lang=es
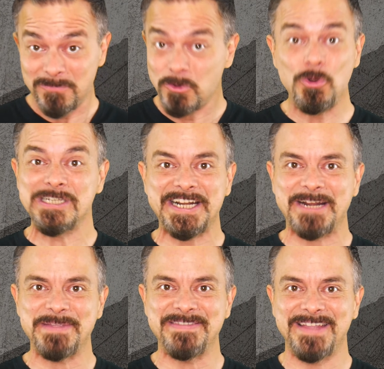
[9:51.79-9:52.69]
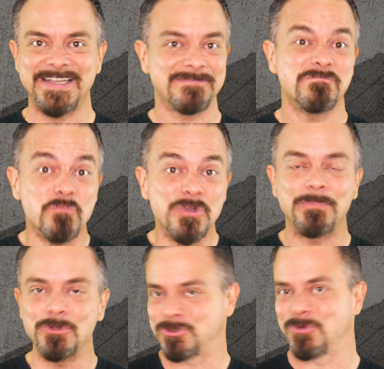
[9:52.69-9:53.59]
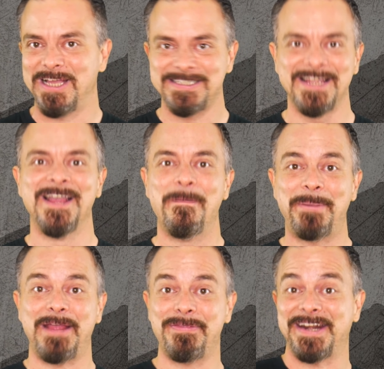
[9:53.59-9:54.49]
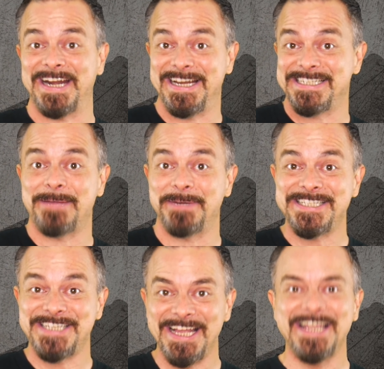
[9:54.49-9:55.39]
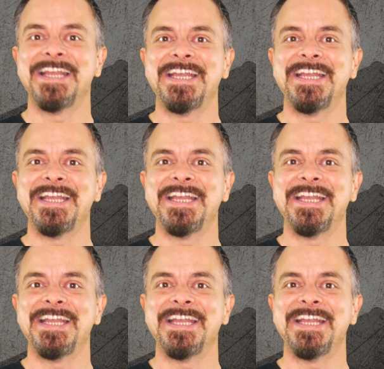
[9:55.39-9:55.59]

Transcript: unas herramientas muy punchulas para cerrar esa brecha